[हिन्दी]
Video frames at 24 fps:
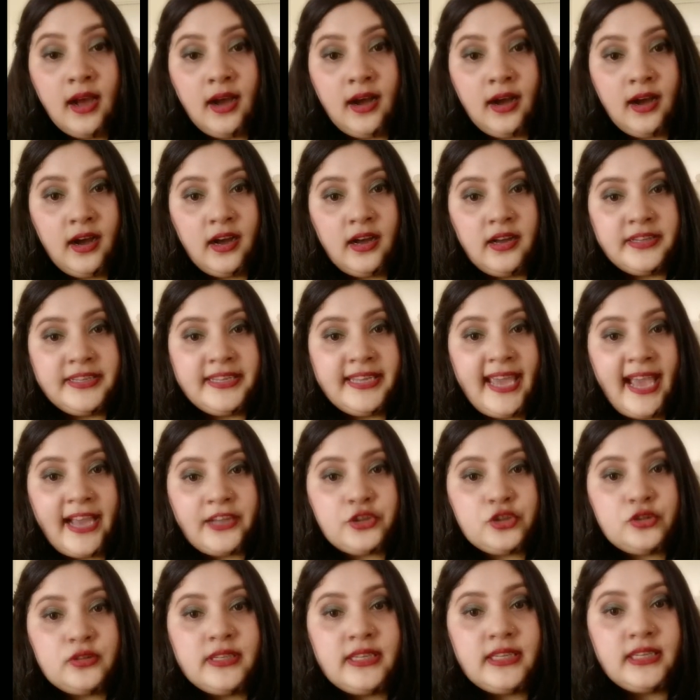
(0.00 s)
ये
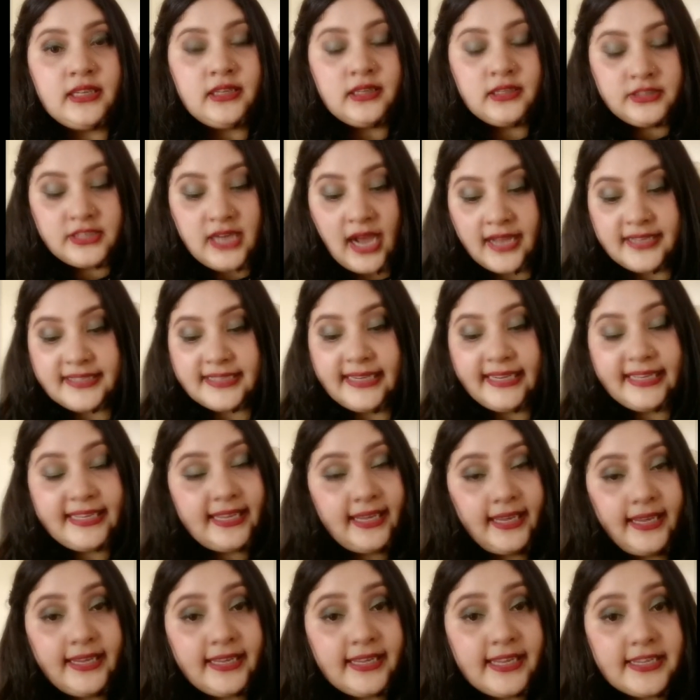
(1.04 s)
एक्चुअली जहां से लेके
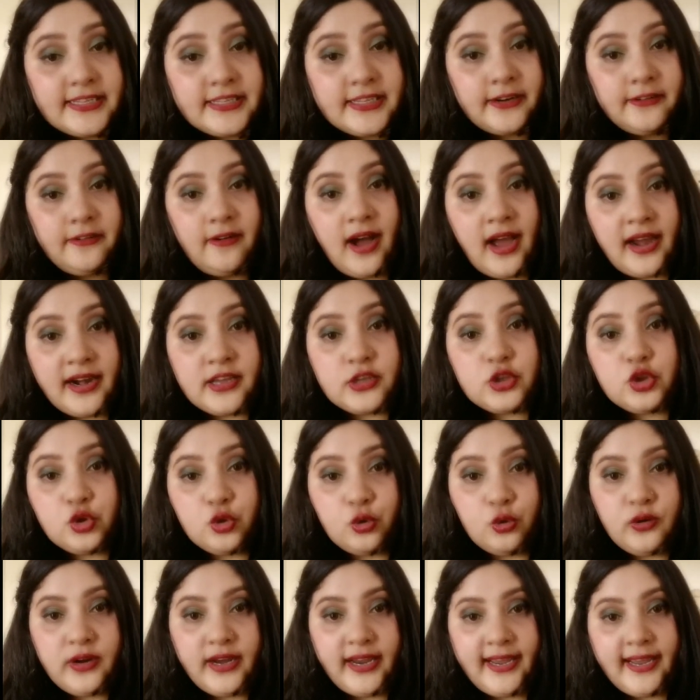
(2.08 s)
आए ये सरवाना
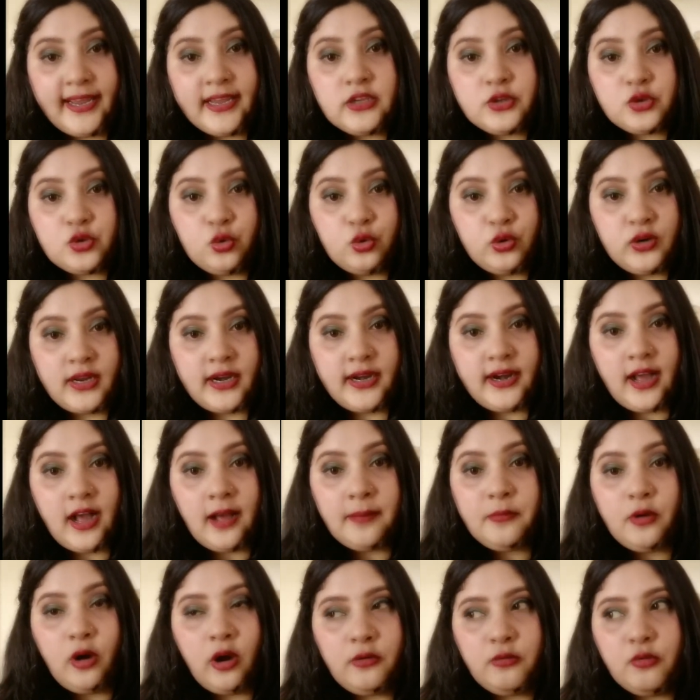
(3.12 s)
स्टोर है स्टोर का
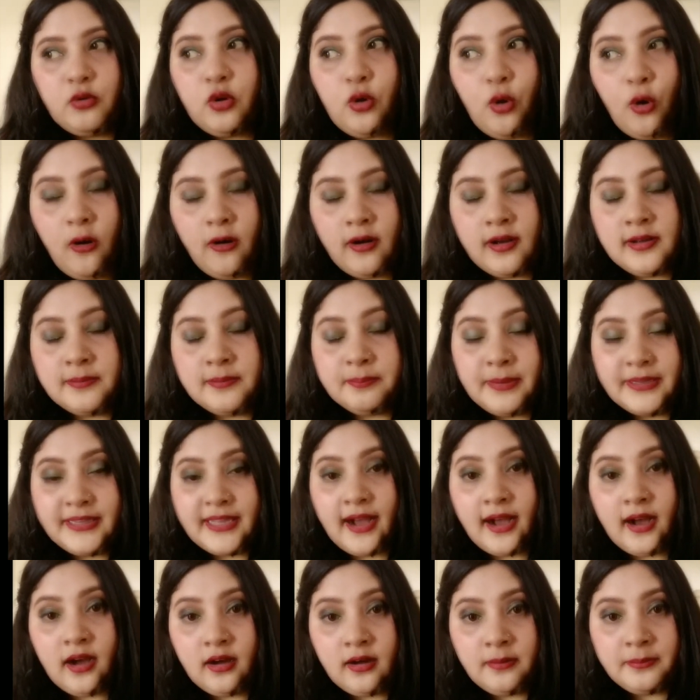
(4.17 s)
नाम और वो
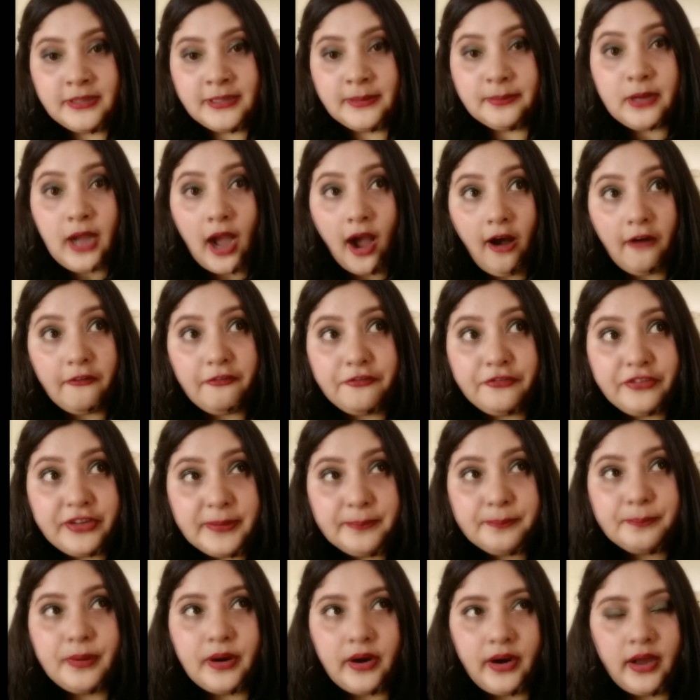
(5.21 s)
बता मतलब काफी
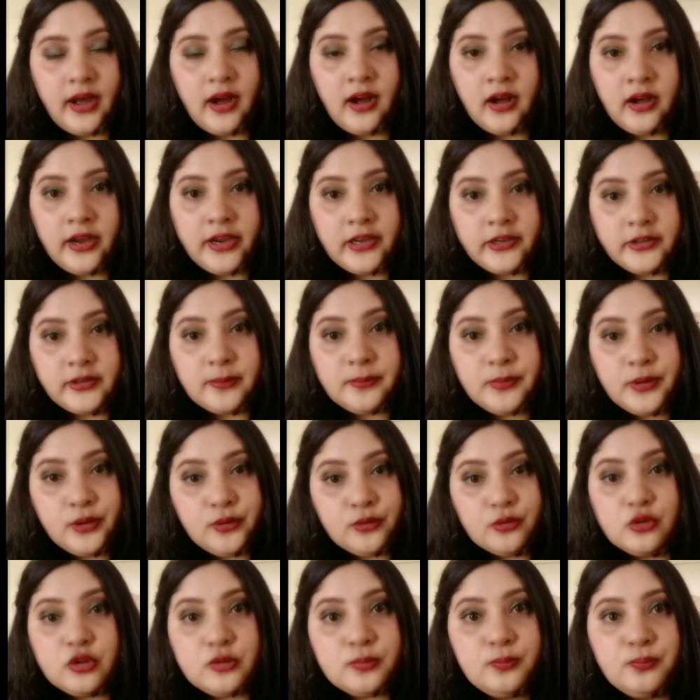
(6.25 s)
बड़ा एकदम
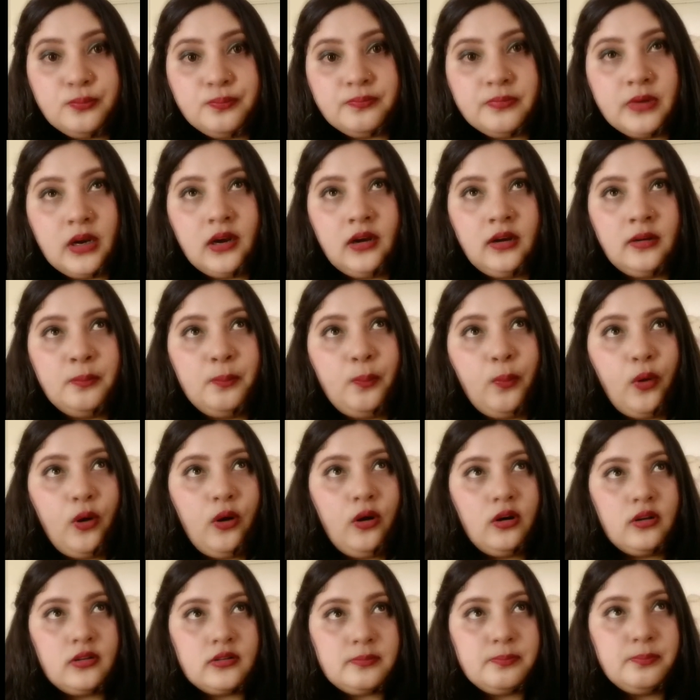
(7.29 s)
ह्यूज
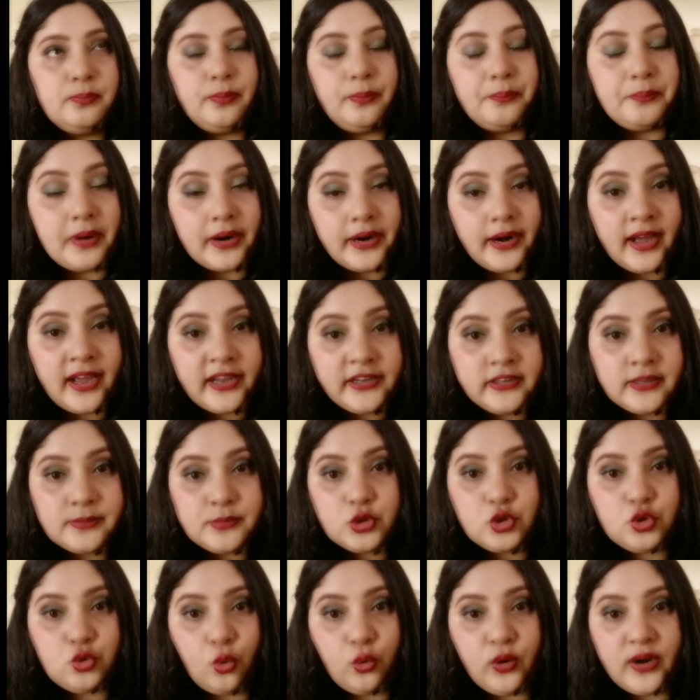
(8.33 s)
बहुत बड़ा एकदम
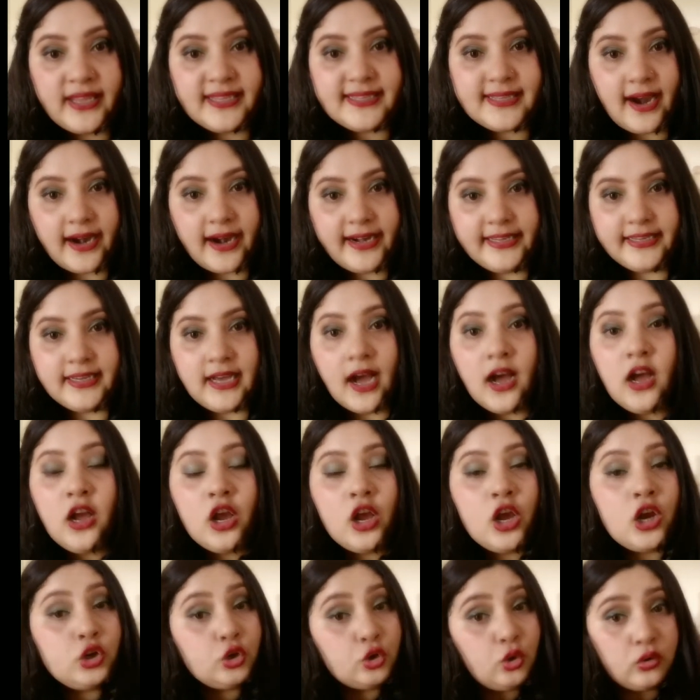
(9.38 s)
स्टोर है साड़ी का
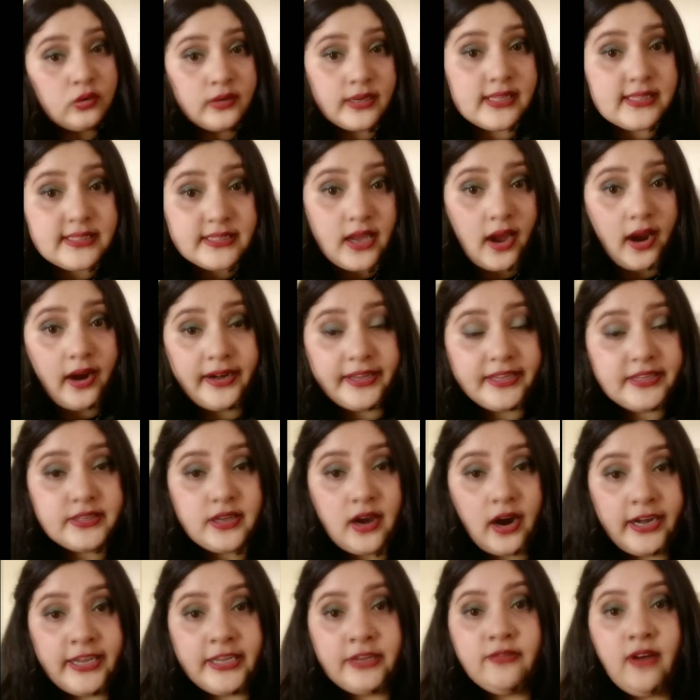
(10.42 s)
टोटल साड़ी
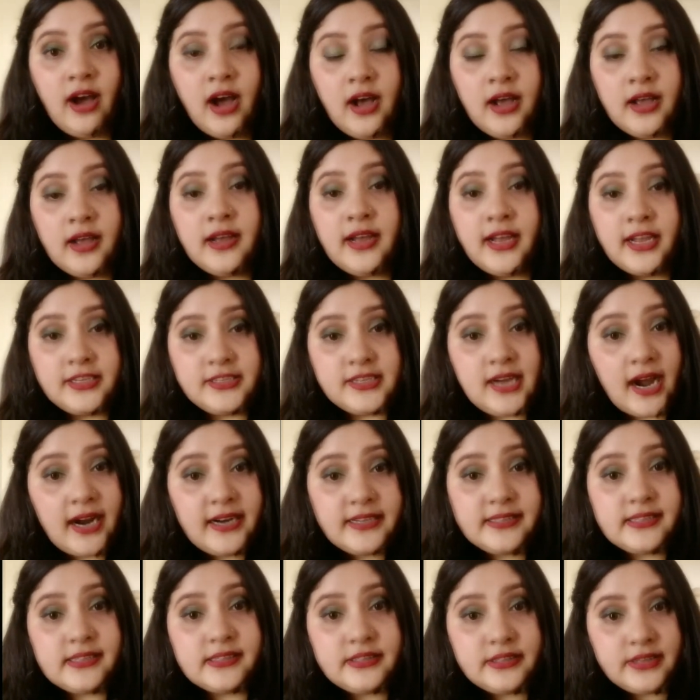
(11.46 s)
साड़ी वहां
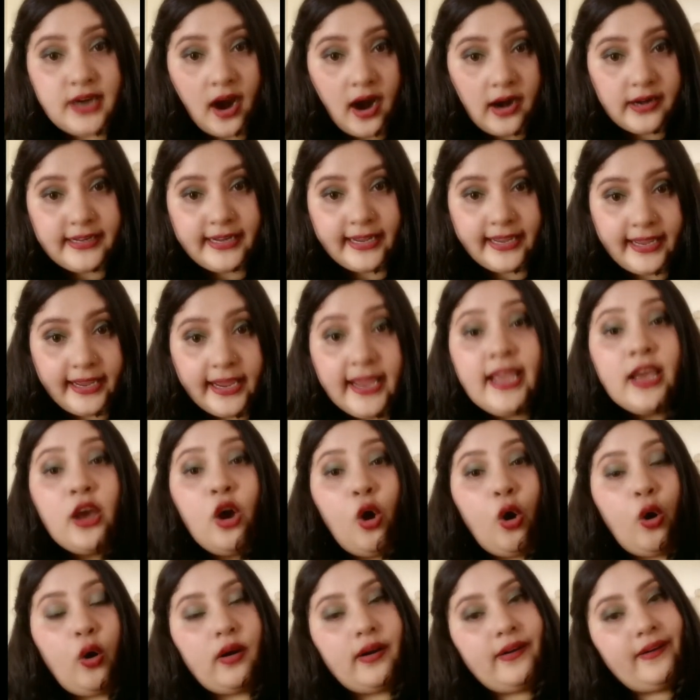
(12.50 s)
हजार से स्टार्ट है
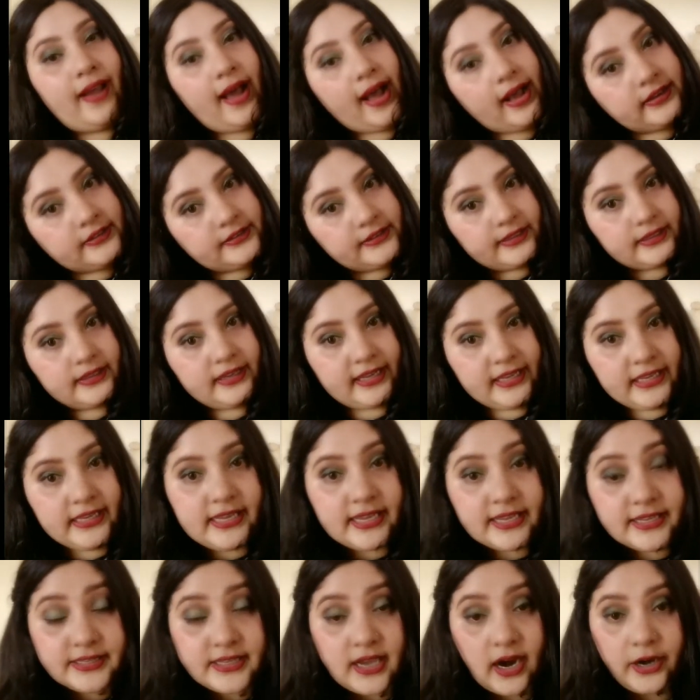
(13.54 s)
और लाख तक गई
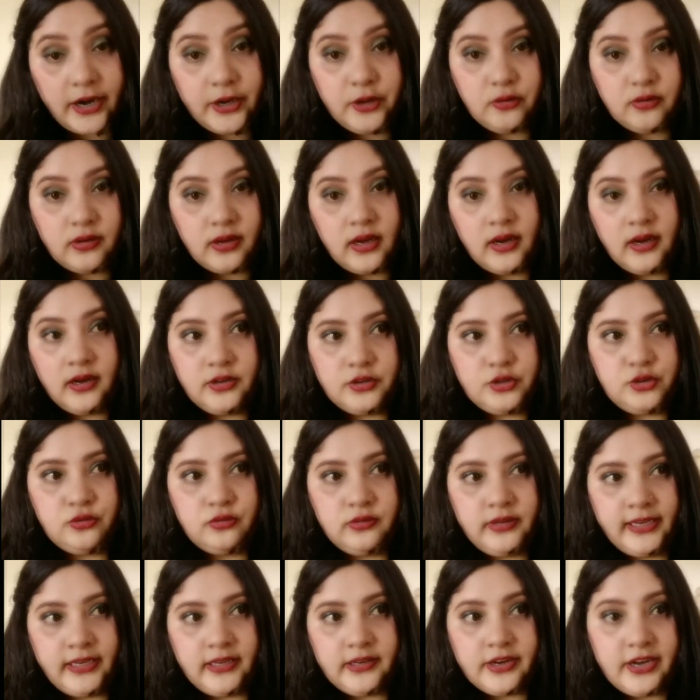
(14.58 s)
है साड़ियों का जो
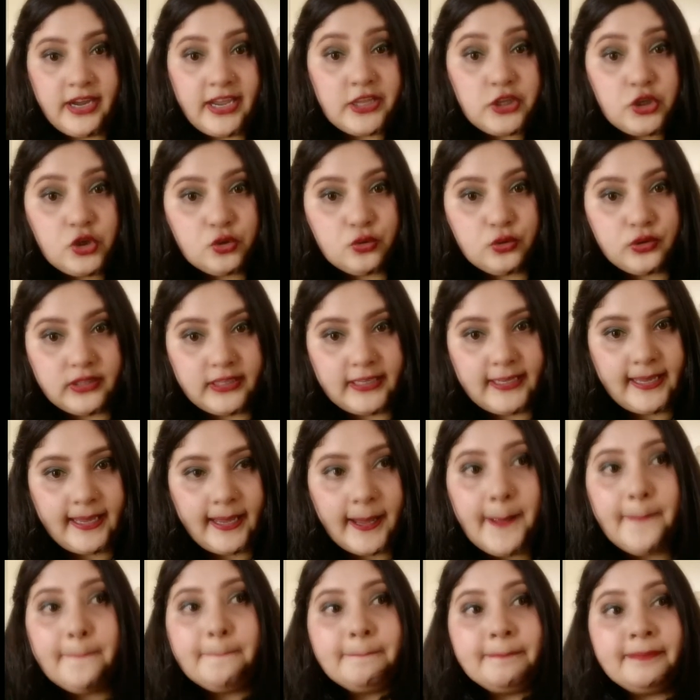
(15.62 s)
एक रेंज होती
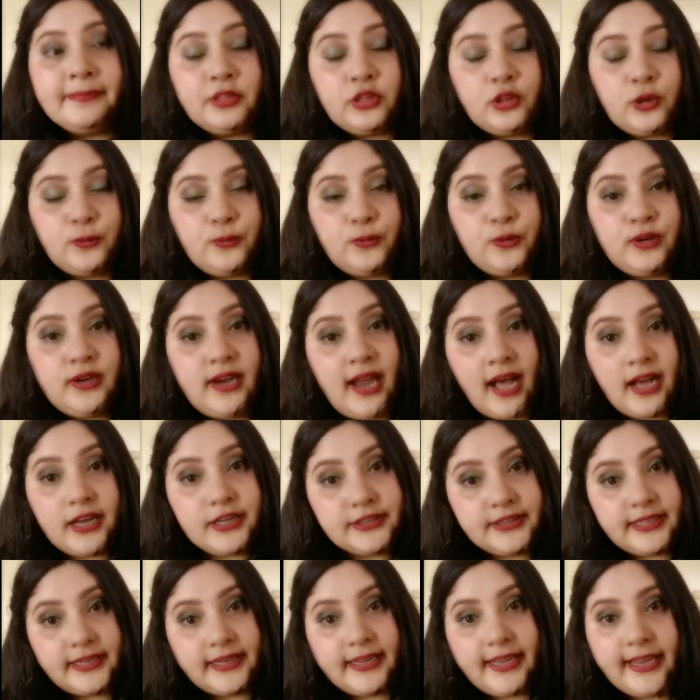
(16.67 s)
है तो वो
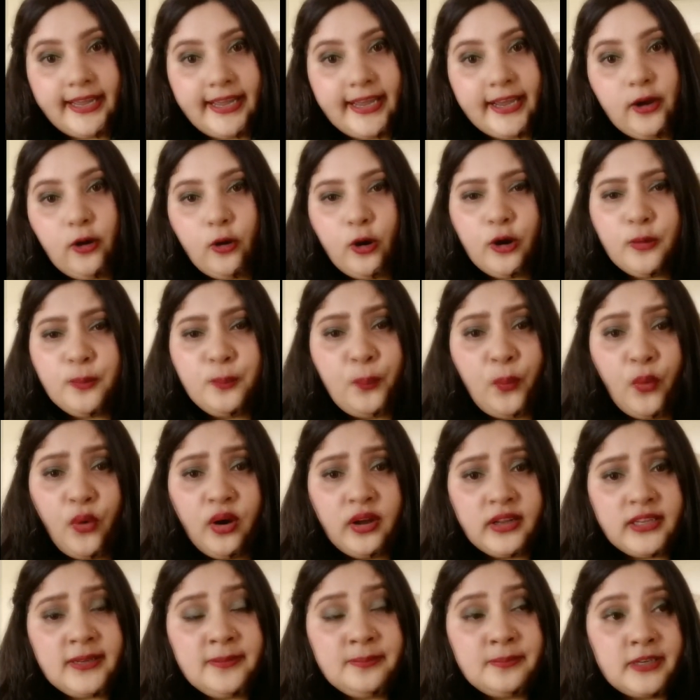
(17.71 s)
लाख तक है और
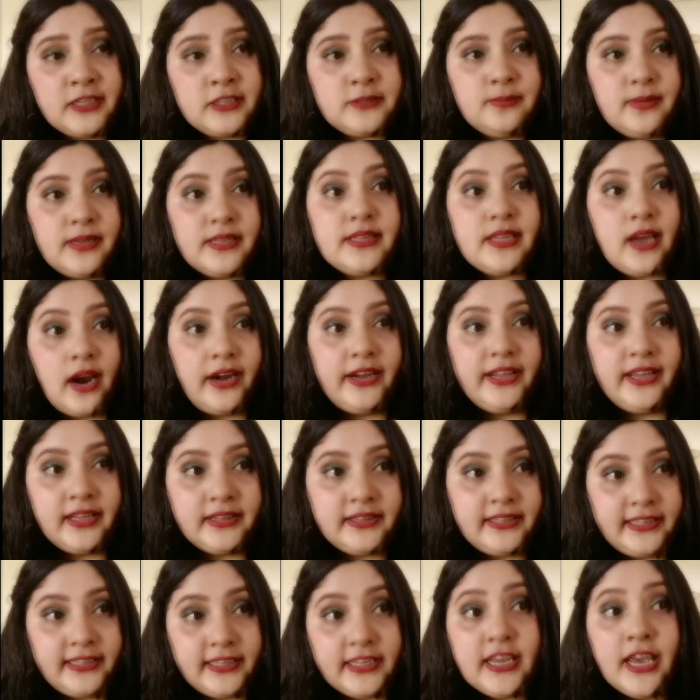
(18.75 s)
बहुत ही मस्त मस्त साड़ियाँ
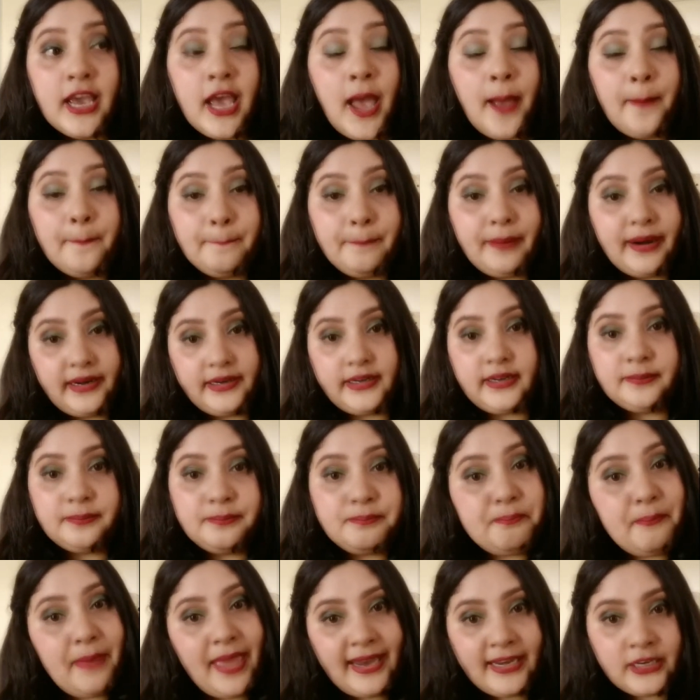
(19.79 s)
थी बट
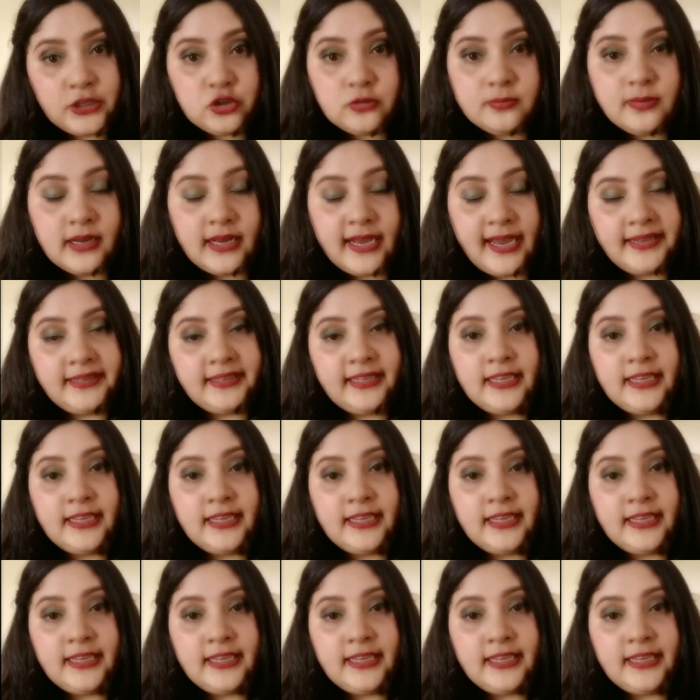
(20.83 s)
मैंने जो मंगाई